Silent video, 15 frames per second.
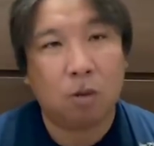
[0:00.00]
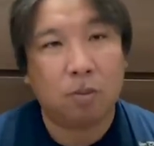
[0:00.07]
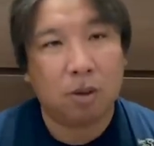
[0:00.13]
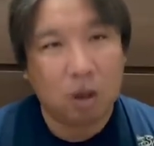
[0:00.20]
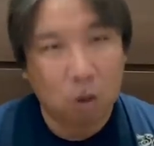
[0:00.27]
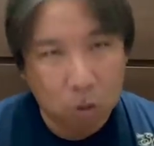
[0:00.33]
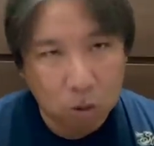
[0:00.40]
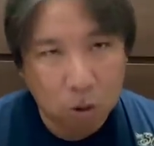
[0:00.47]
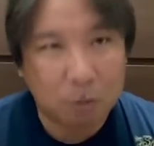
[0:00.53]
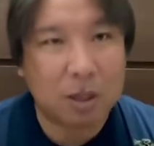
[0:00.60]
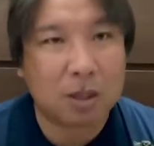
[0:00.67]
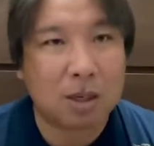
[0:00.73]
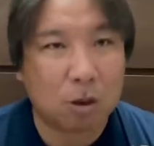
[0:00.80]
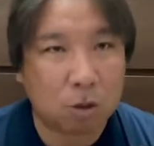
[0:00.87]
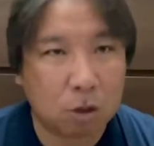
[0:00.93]
日本の
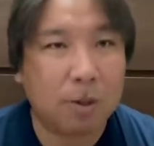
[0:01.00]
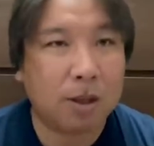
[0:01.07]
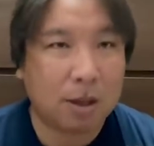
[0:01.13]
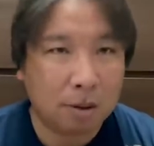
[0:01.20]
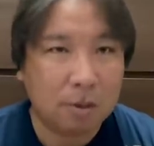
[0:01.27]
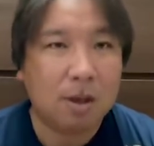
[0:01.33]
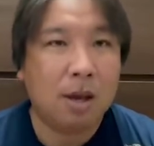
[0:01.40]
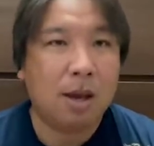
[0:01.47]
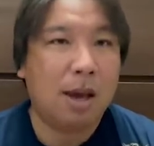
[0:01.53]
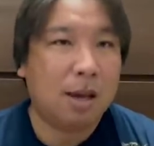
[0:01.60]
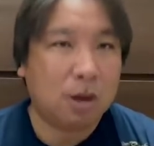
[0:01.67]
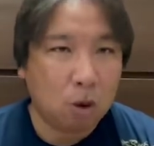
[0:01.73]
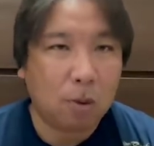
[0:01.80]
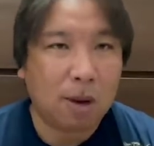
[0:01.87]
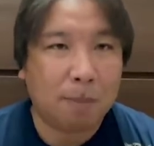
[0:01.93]
ピッチャーを含めて影
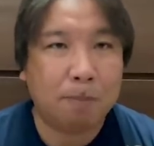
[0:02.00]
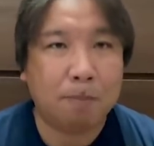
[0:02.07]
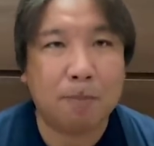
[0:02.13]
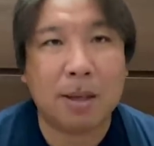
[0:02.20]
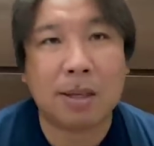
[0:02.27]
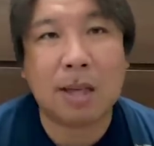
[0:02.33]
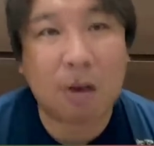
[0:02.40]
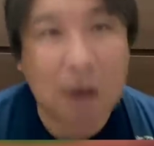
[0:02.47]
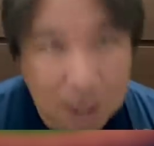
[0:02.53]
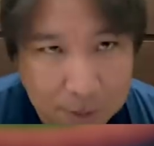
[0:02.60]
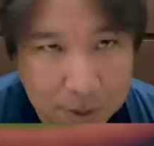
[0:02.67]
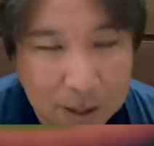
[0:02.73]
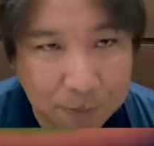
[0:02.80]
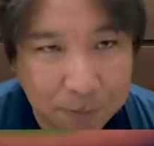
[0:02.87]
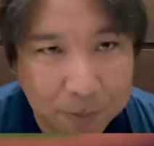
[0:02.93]
響は全くあり
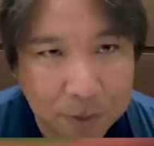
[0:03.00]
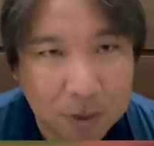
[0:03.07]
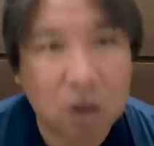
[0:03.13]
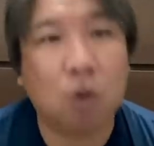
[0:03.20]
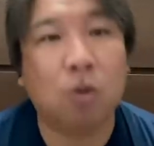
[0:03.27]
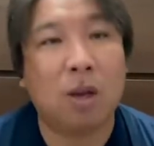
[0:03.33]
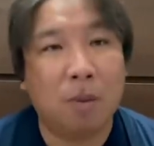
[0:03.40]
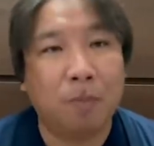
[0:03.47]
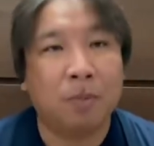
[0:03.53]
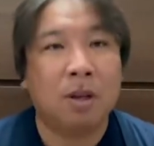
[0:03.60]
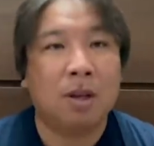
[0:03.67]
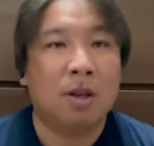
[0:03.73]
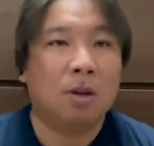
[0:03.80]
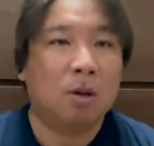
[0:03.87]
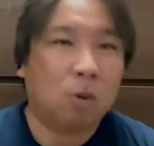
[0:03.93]
ません。っていうね、
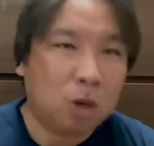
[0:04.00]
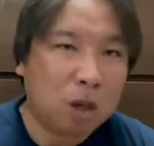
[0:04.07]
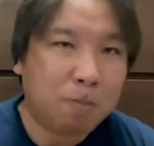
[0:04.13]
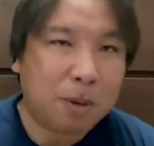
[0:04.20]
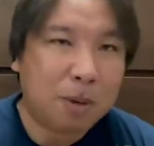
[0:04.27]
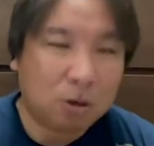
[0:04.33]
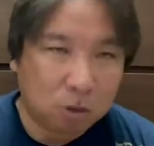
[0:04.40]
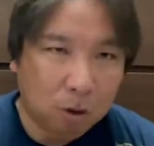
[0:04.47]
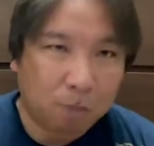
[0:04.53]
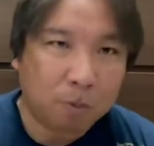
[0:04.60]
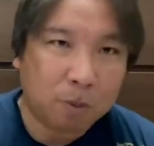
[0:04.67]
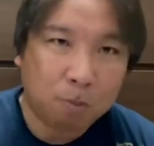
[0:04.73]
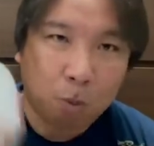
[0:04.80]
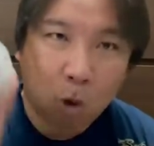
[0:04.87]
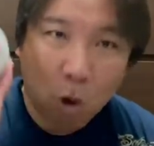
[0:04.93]
オリンピックの
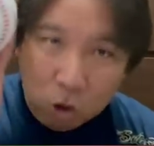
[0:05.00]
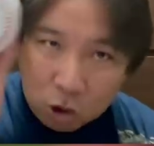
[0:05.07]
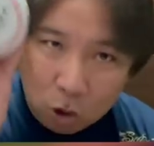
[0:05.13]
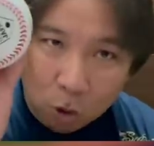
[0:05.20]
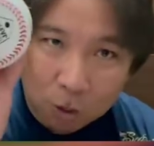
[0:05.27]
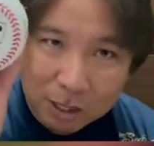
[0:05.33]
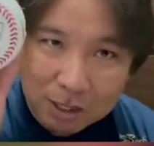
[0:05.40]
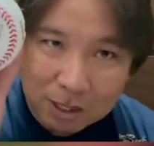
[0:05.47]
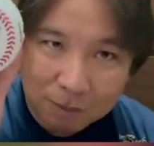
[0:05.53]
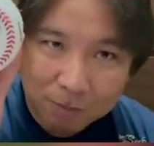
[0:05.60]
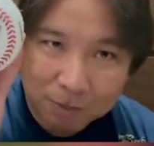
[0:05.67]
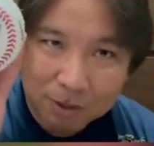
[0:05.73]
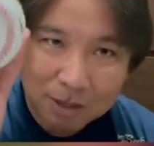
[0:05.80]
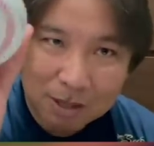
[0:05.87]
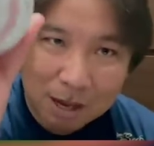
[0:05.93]
ボール情報でした。
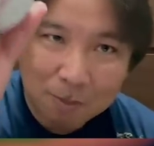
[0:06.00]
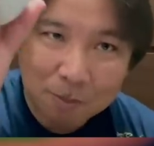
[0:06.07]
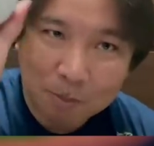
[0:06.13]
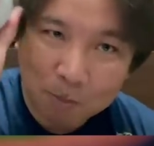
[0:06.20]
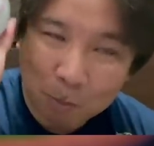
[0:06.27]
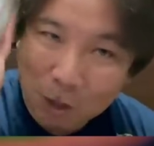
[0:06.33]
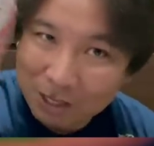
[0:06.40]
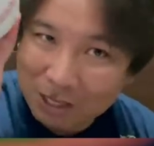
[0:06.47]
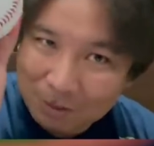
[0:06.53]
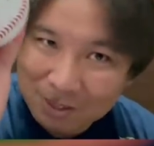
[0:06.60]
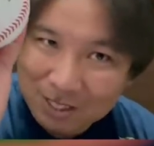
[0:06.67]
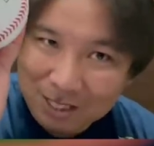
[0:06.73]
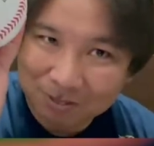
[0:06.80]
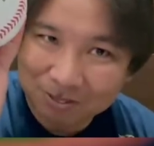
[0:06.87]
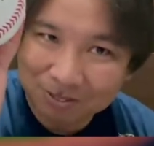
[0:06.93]
ね、もらってきま
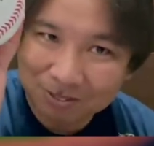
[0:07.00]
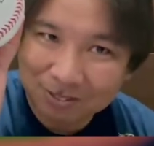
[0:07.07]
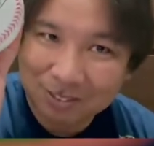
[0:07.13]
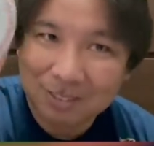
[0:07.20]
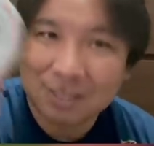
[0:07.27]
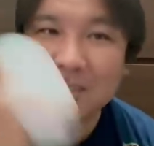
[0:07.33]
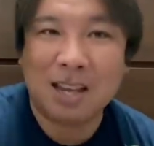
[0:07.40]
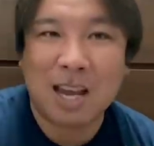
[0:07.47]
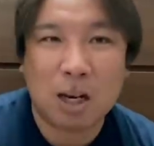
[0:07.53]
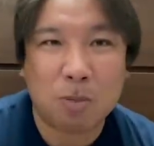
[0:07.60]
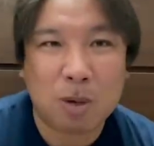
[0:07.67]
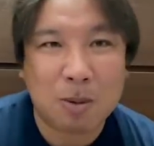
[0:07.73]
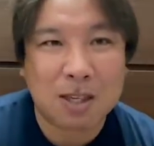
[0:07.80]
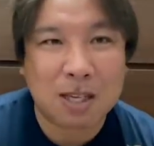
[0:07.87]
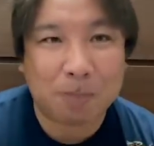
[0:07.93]
した。
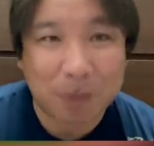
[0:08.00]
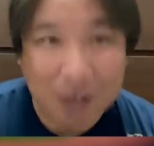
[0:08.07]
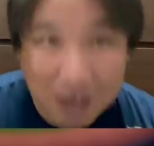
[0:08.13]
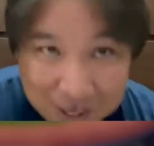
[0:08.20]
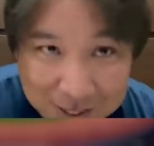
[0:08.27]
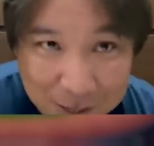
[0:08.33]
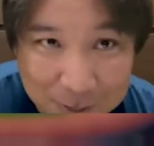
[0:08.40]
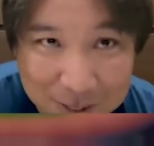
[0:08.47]
NPB さん、ありがとうございま